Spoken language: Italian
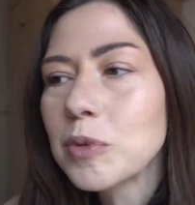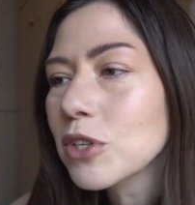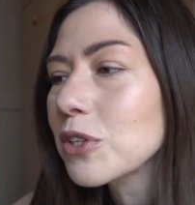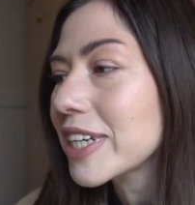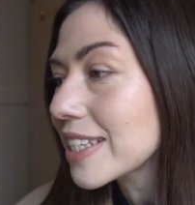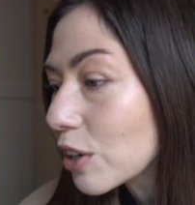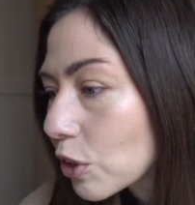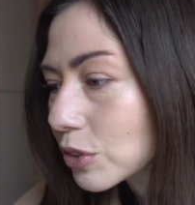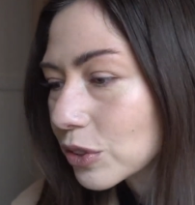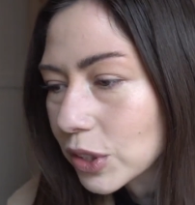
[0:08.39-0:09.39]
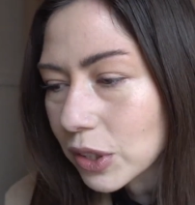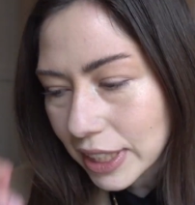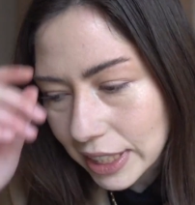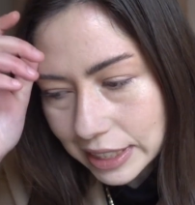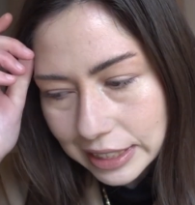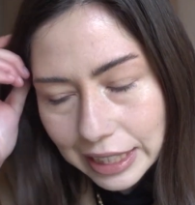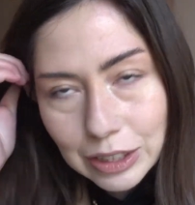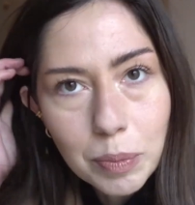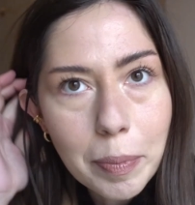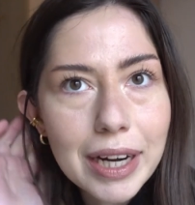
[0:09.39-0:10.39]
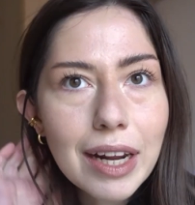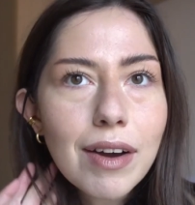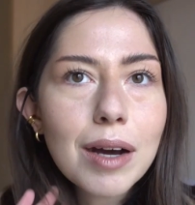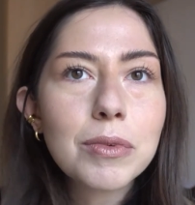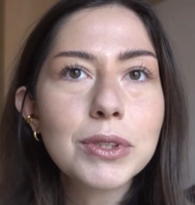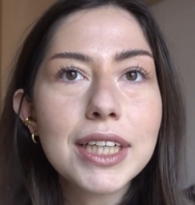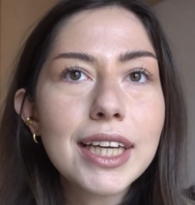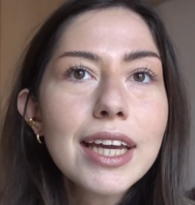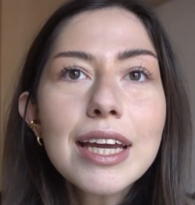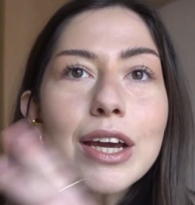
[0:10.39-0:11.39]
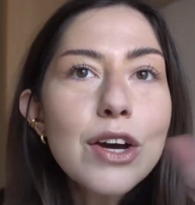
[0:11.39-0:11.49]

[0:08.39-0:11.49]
Mi sono resa conto che in realtà non parlavamo di